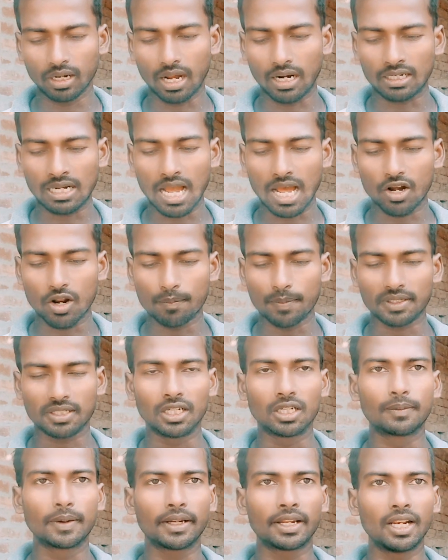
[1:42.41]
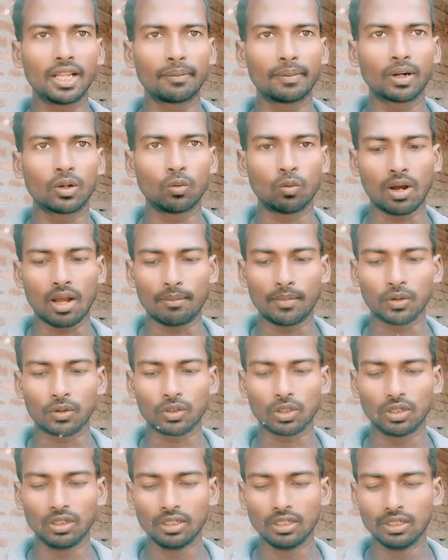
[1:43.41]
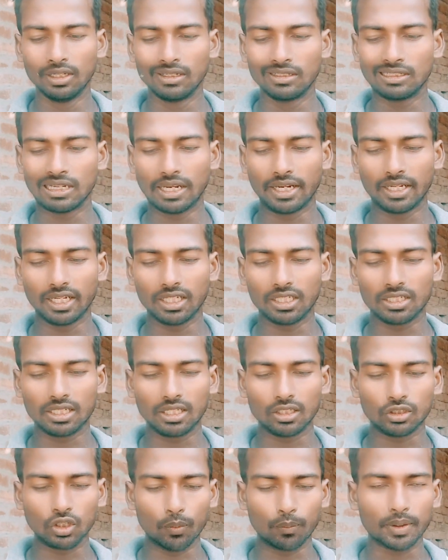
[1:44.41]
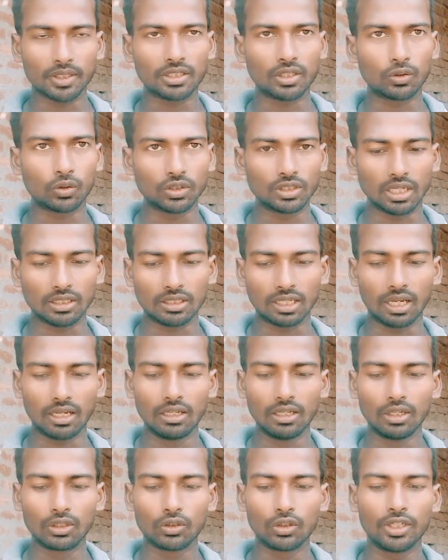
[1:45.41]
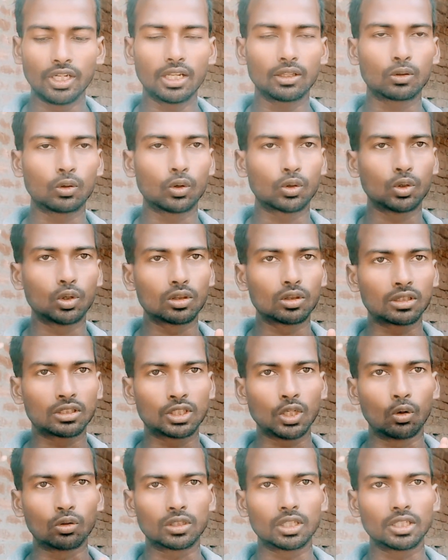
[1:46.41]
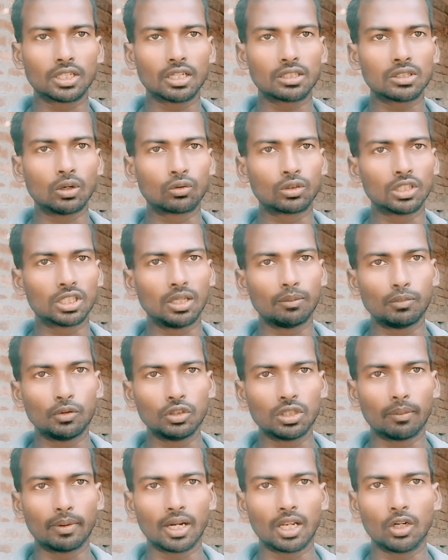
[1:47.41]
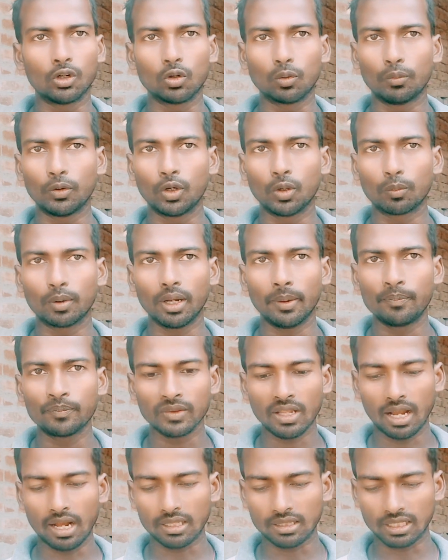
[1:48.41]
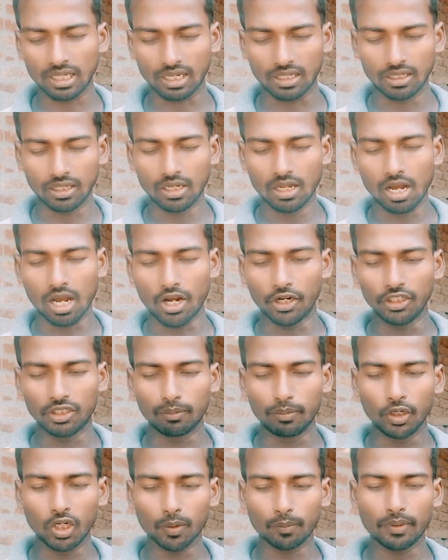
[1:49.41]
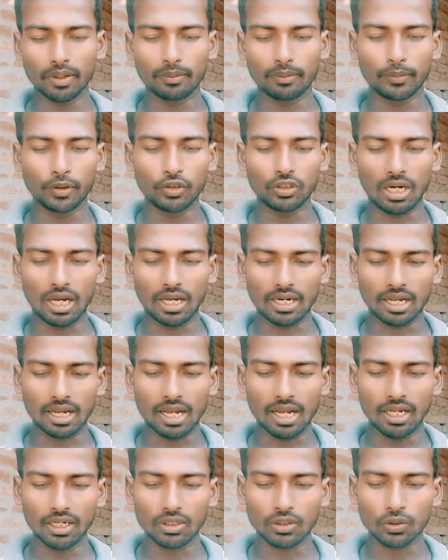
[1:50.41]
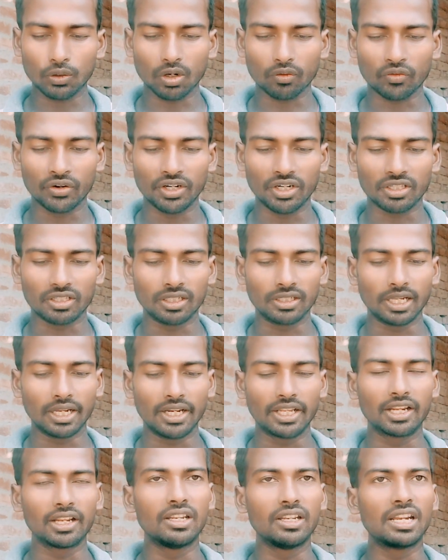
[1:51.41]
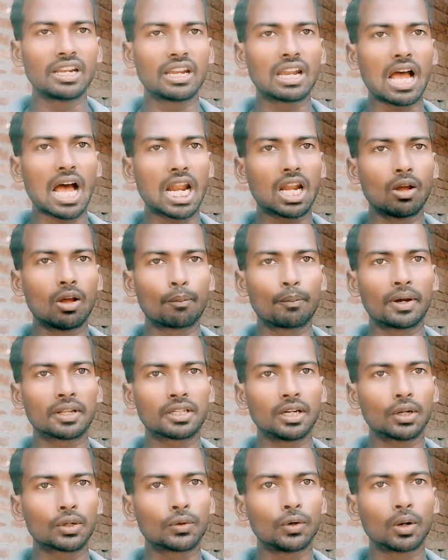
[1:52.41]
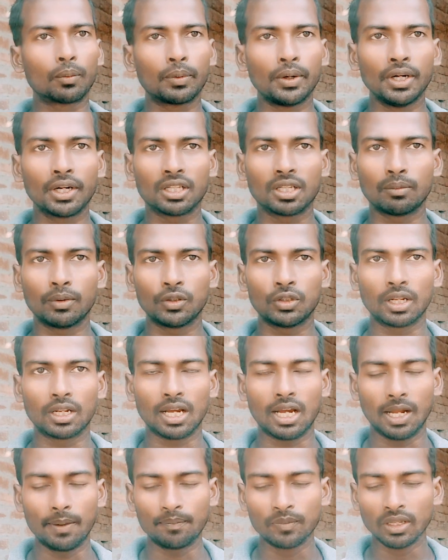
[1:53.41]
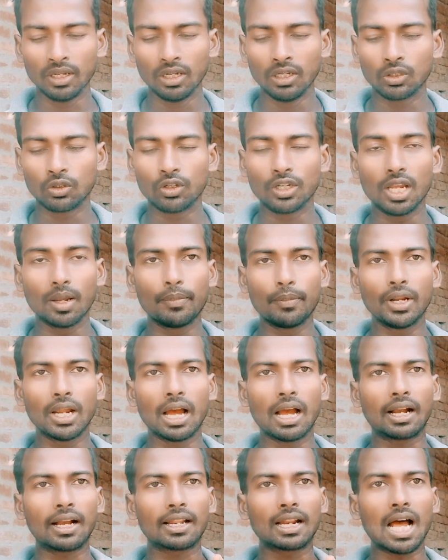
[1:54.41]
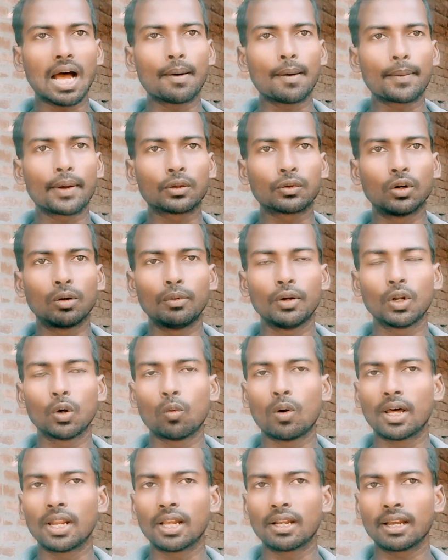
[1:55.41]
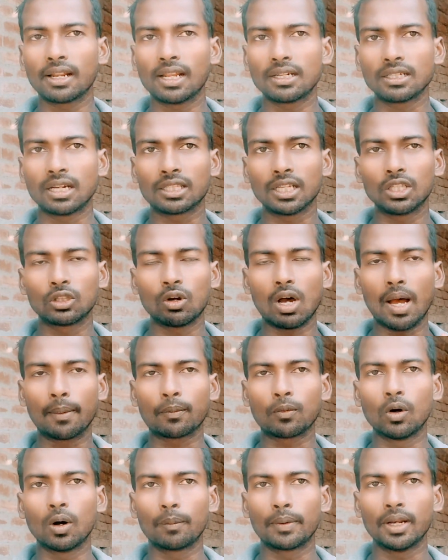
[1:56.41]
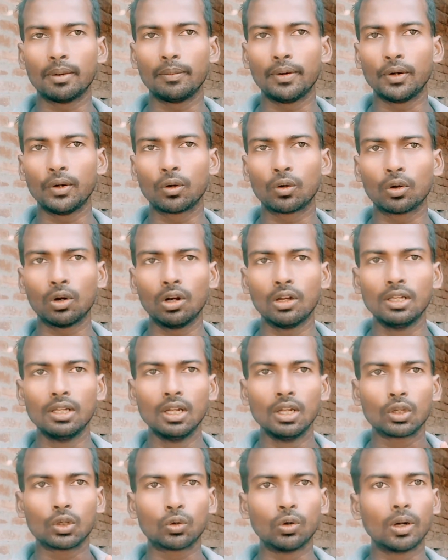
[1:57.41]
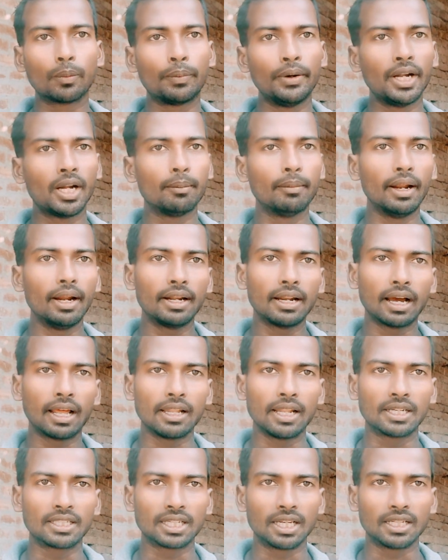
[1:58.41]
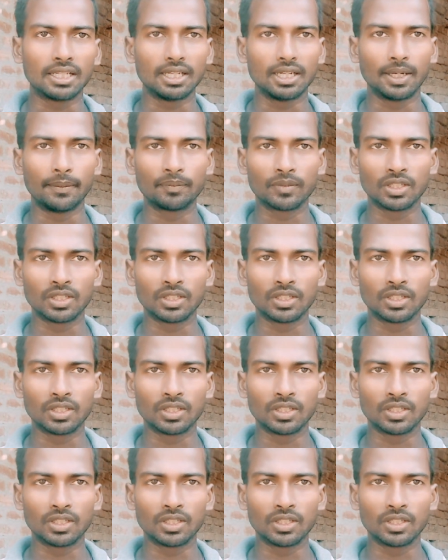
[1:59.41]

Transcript: अट्ठानवे परसेंट पे क्लिक बेट हुआ हमें तो यानी कि इसके अंदर सौ परसेंट हो जाता तो ये दो सौ चौंतीस के चौंतीस के बीच हमारे यूट्यूब वीडियो पे आता और इस वीडियो पे बीच आ रहा है शोर्ट फीड से यानी कि निन्यानवे परसेंट शोर्ट फीड से बीच आ रहा है तो ये अगर आप अपना शोर्ट वीडियो वायरल करना चाहते हैं तो आपको अपने वीडियो को शोर्ट फीड में डालना चाहिए